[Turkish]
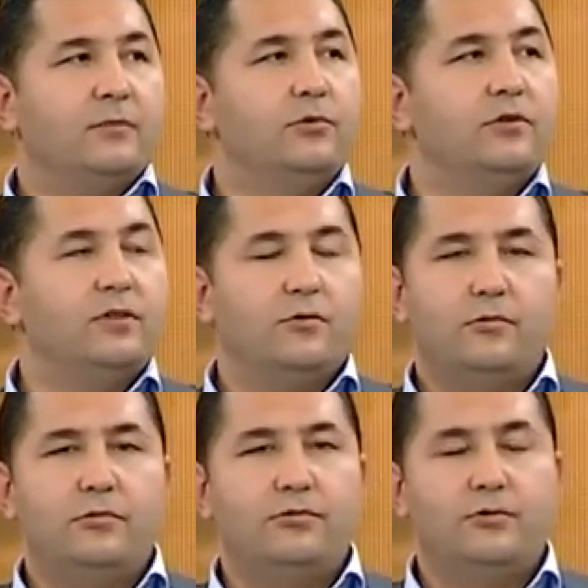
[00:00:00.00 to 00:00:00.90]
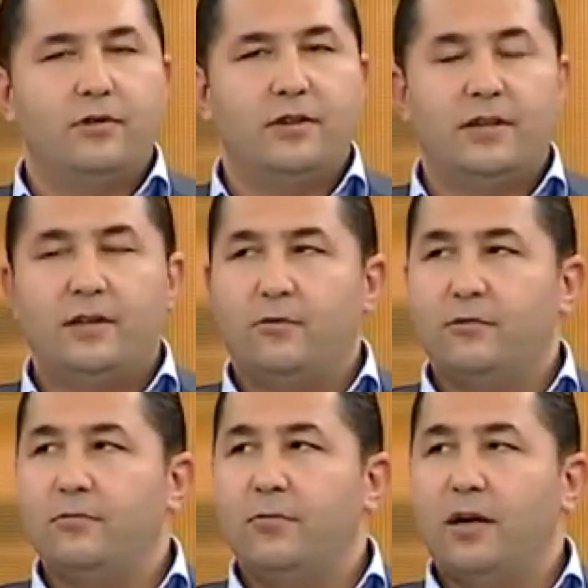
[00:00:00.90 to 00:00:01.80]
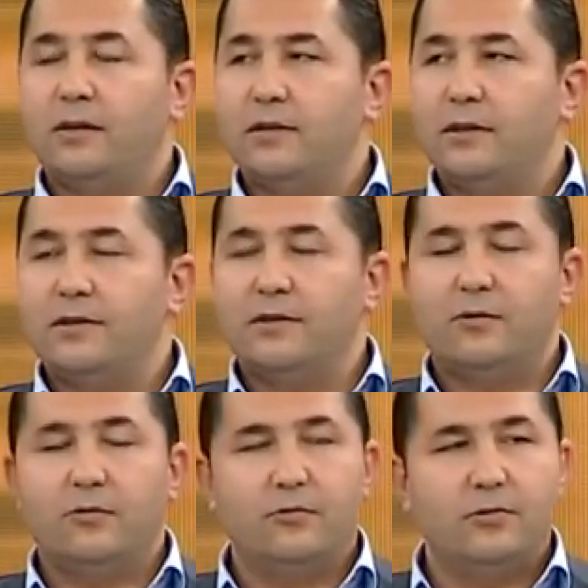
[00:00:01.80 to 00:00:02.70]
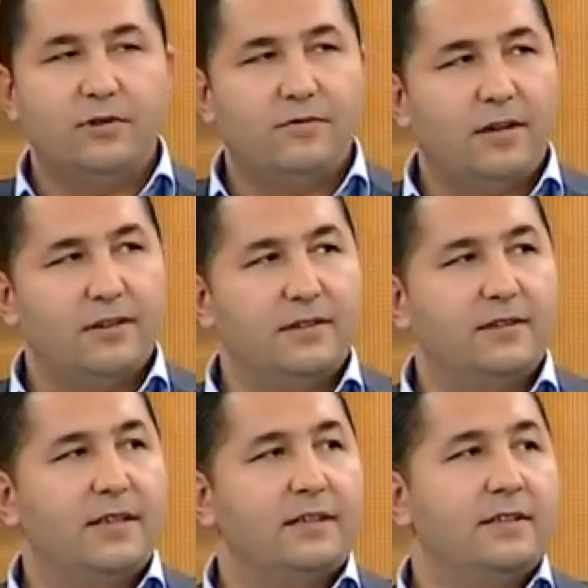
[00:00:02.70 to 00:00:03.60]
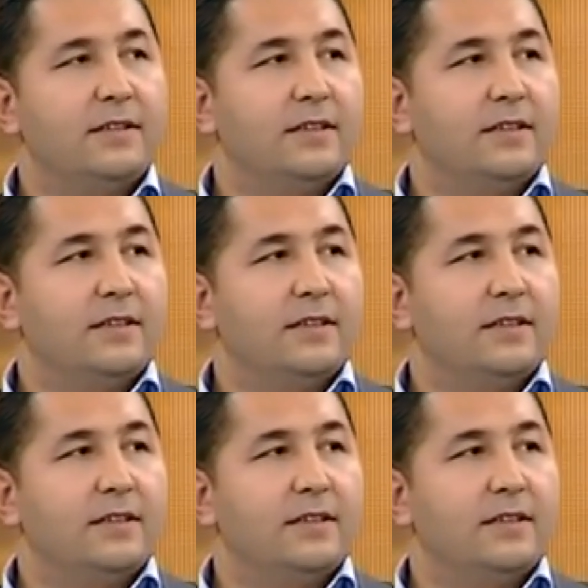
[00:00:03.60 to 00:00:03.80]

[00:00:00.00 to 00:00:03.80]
mürit olduğu söylenen, onun bağlılarından olduğu ifade edilen